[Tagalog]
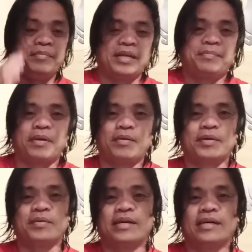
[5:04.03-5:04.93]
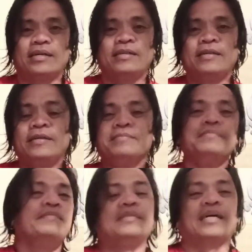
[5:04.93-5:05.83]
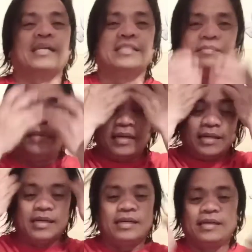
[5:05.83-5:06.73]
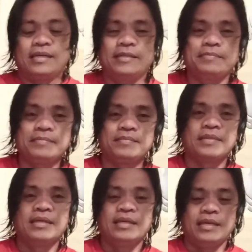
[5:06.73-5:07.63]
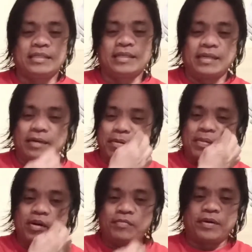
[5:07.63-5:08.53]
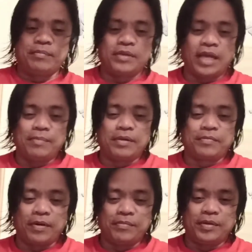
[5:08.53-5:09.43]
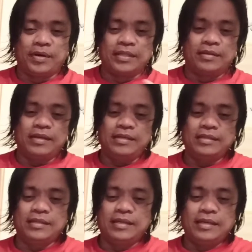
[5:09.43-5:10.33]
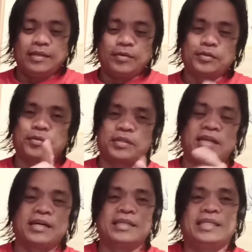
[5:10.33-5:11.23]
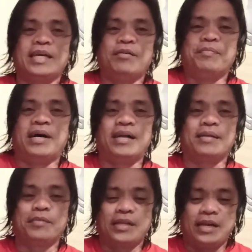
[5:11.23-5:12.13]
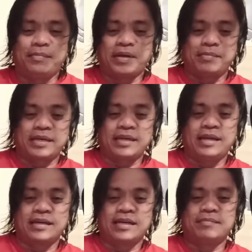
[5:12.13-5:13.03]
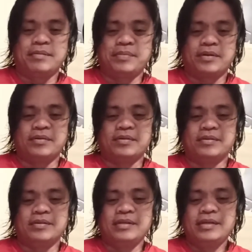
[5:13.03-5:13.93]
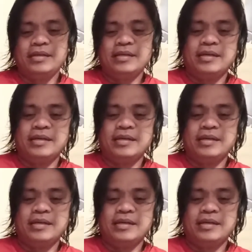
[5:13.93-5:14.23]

uh, very proud ako na nakareceive ng uh, isang uh, pabango from, coming from you idol. Gusto ko talagang isigaw ang pangalan mo dahil para makilala ka naman pero